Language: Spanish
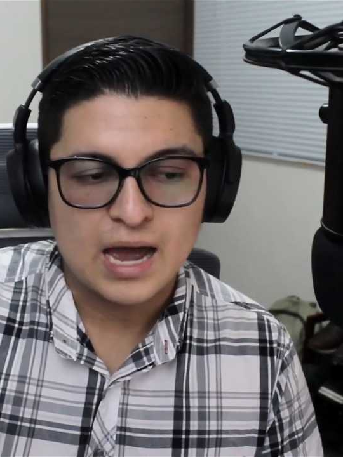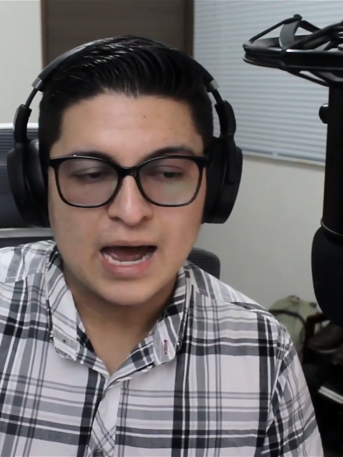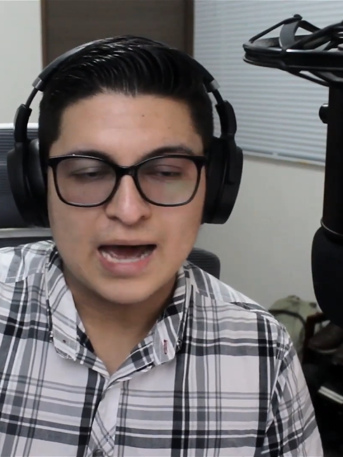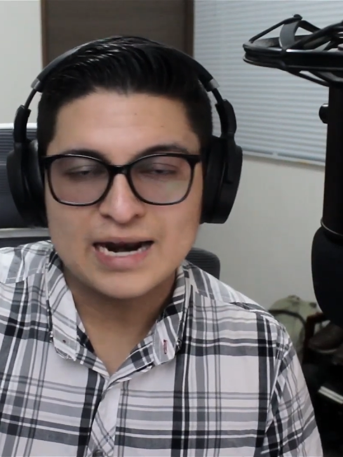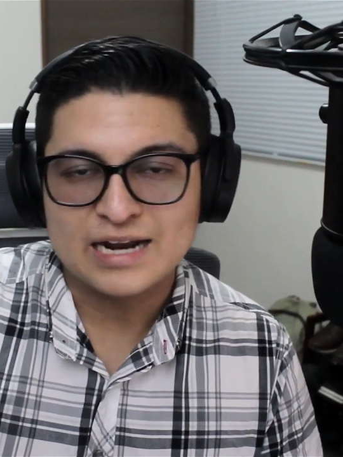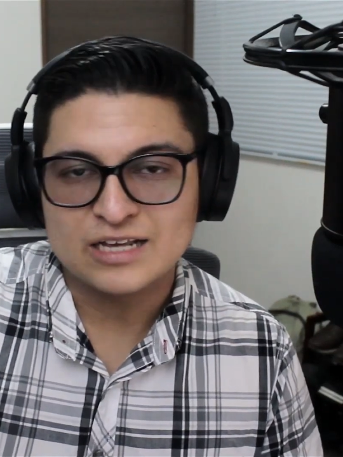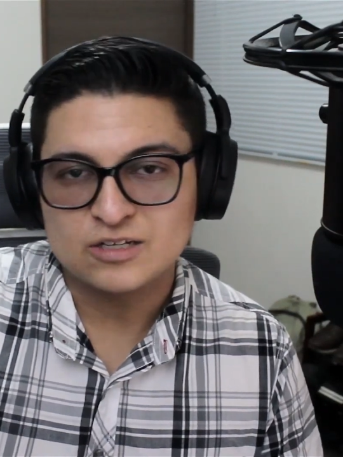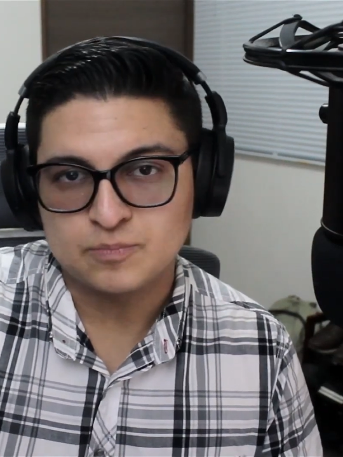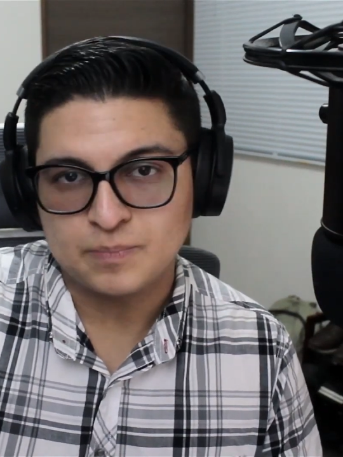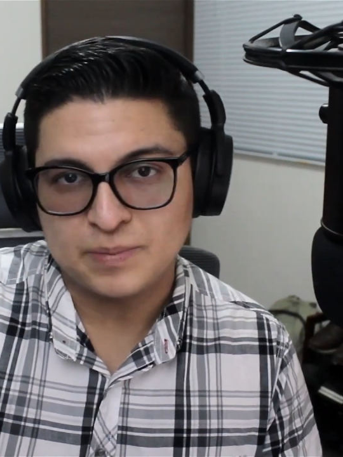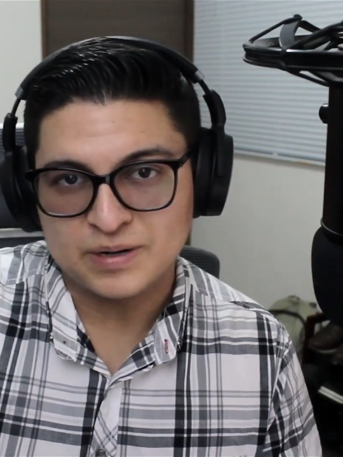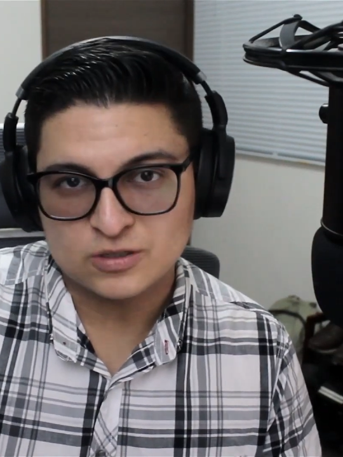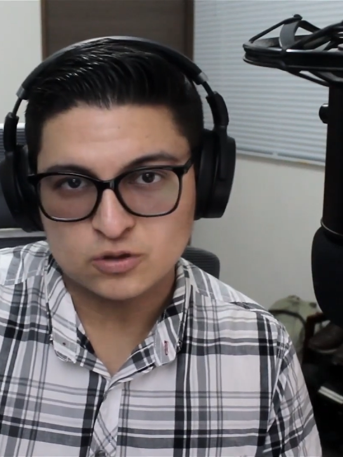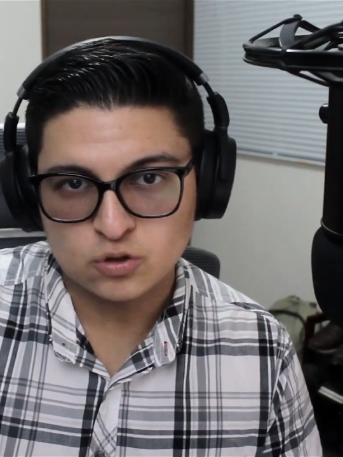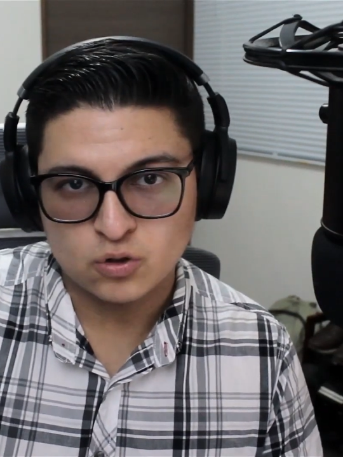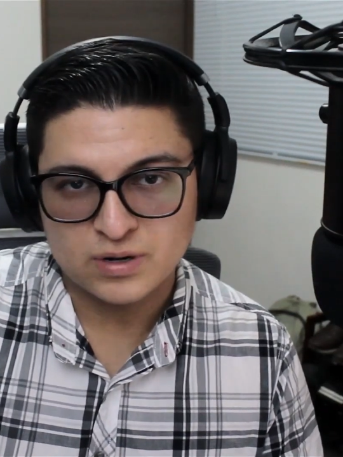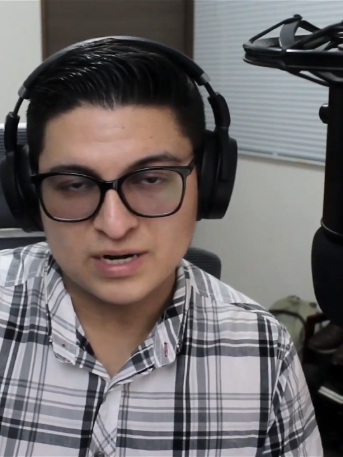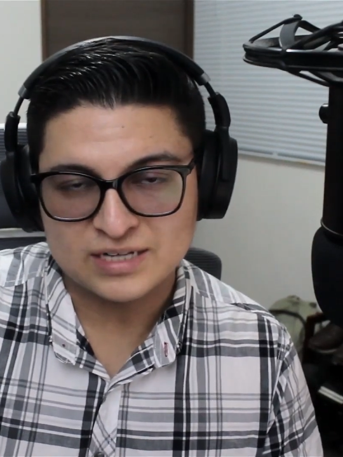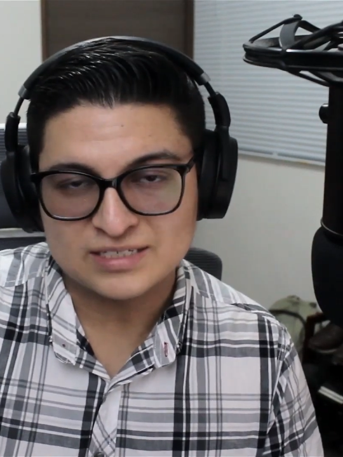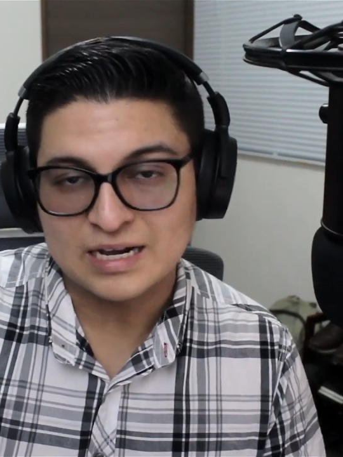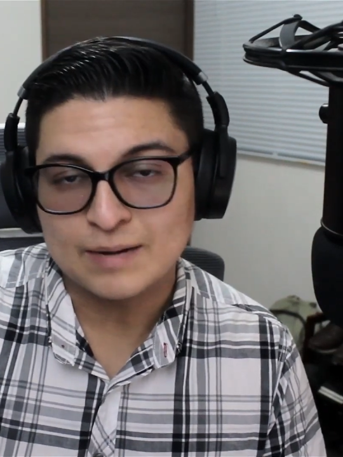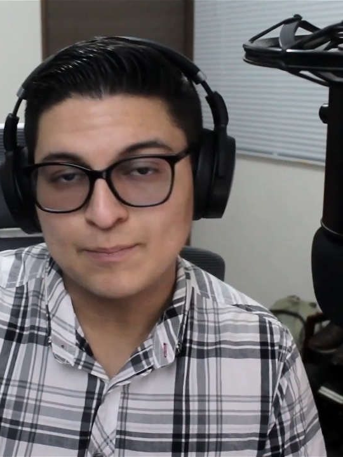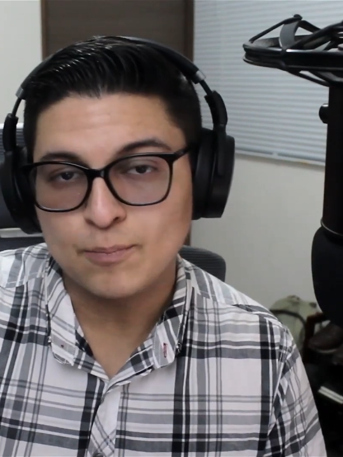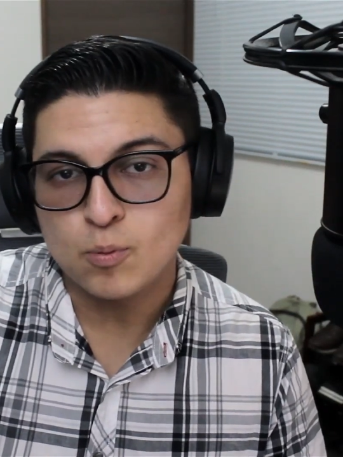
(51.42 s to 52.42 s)
a las
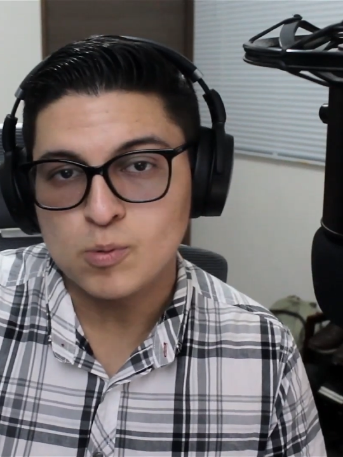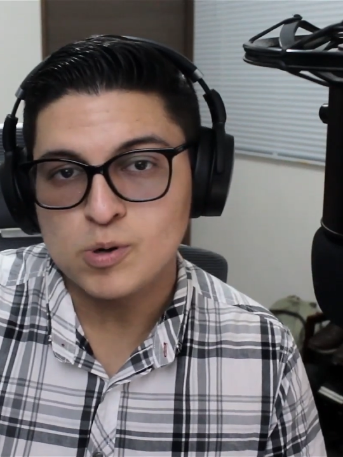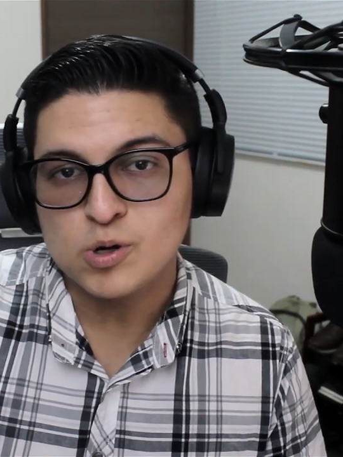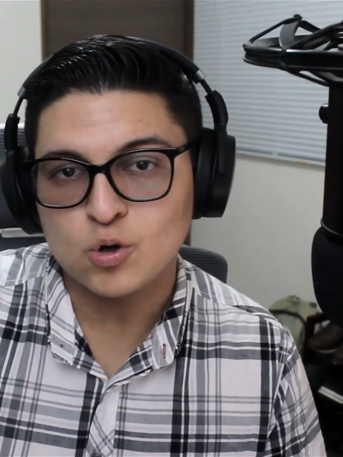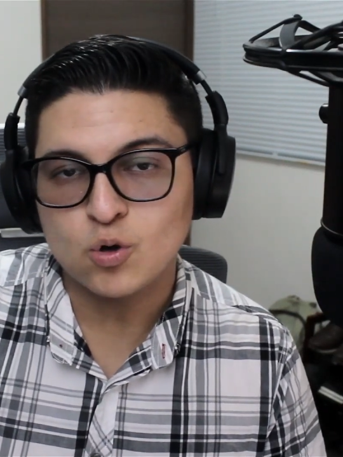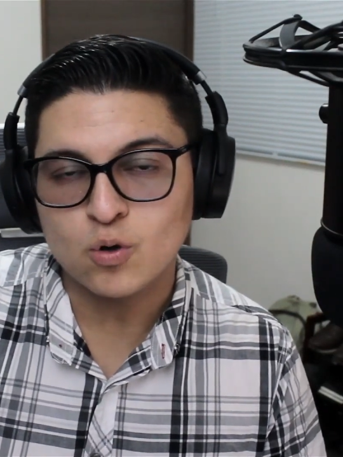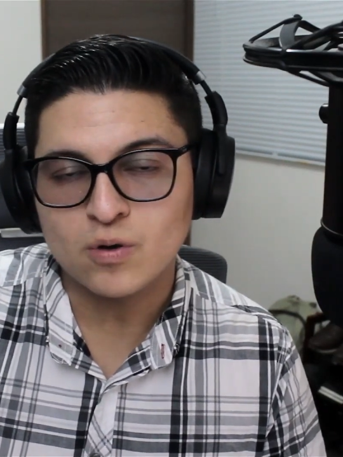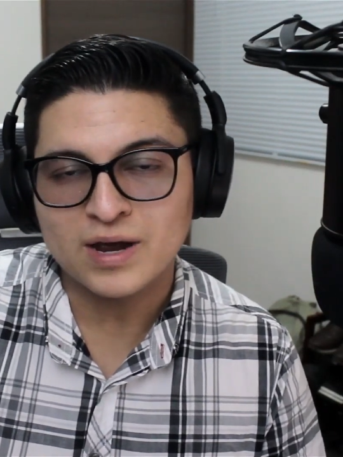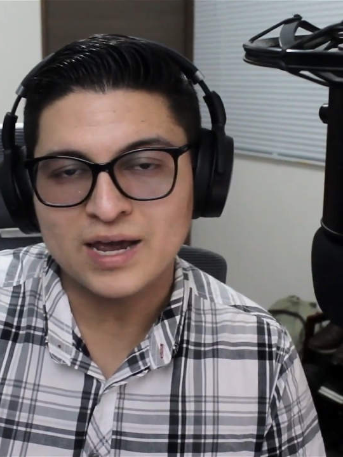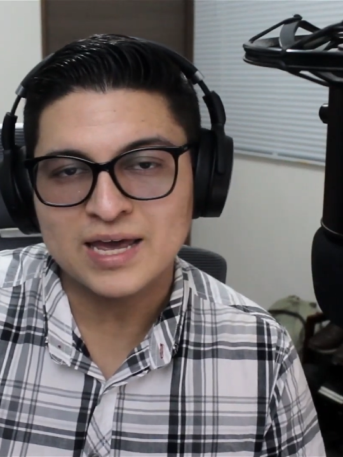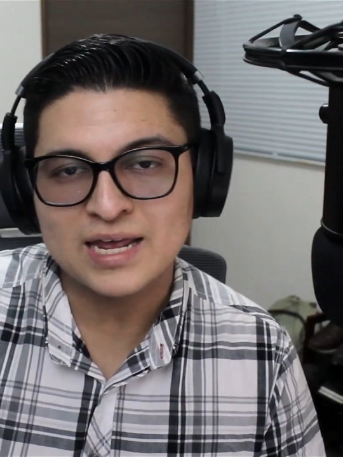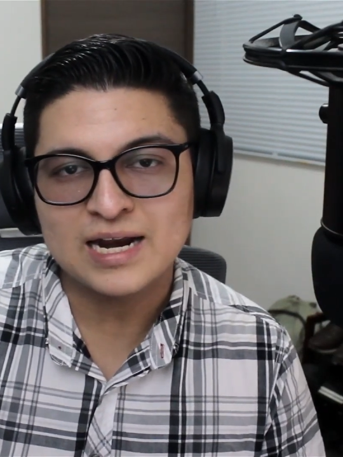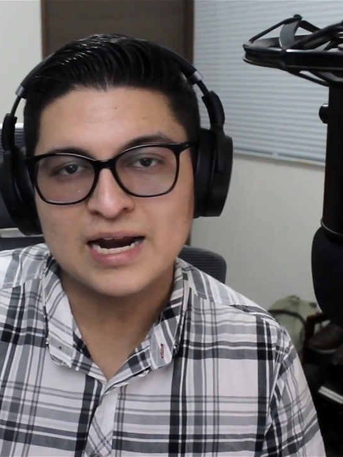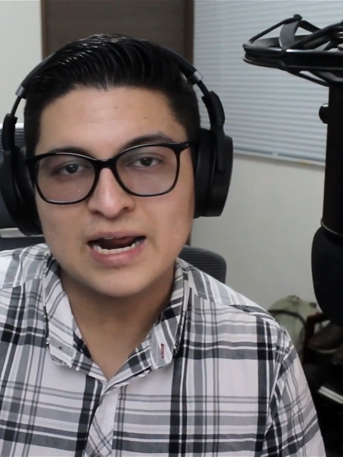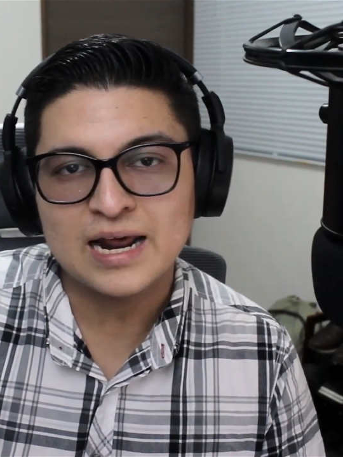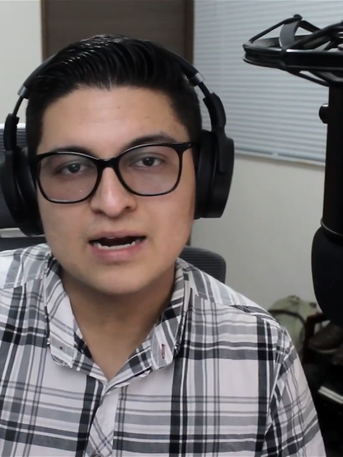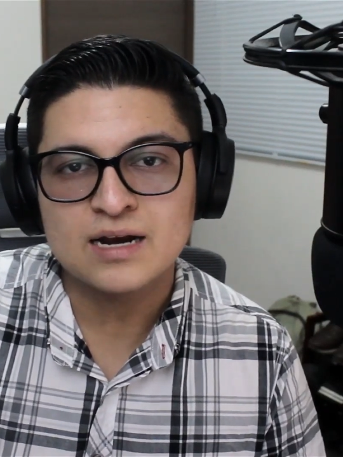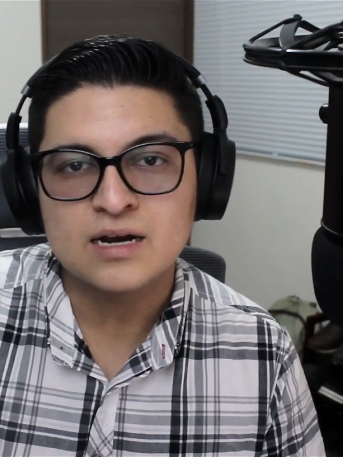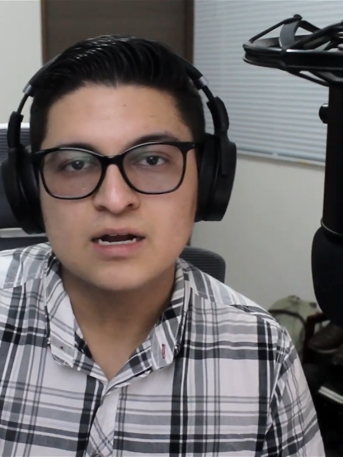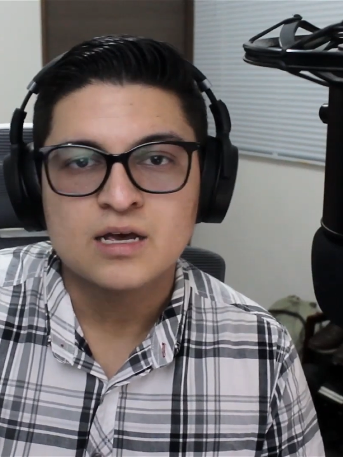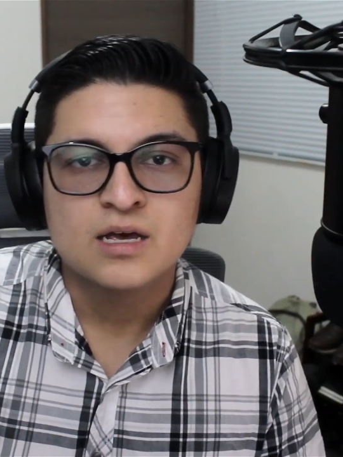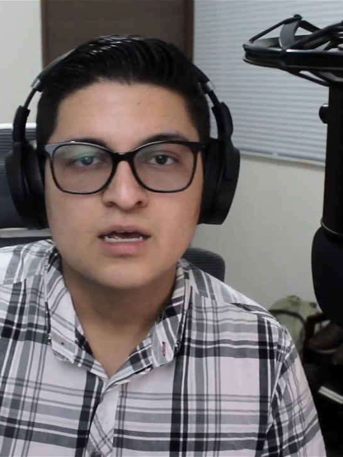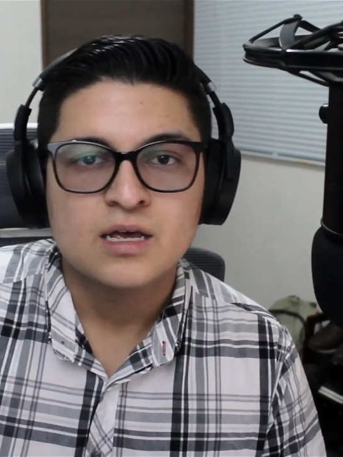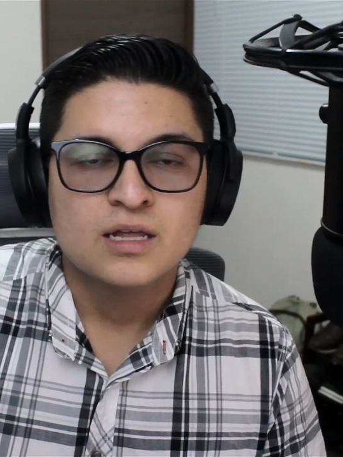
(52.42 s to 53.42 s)
personas, al público en
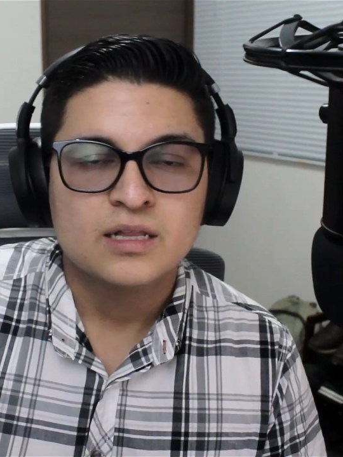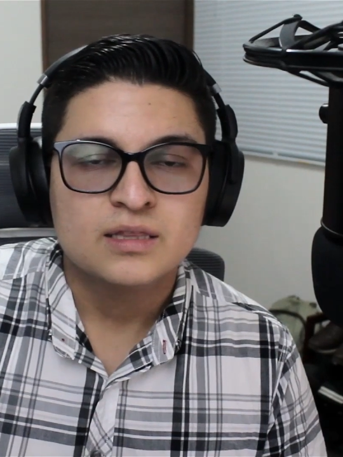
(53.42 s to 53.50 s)
general,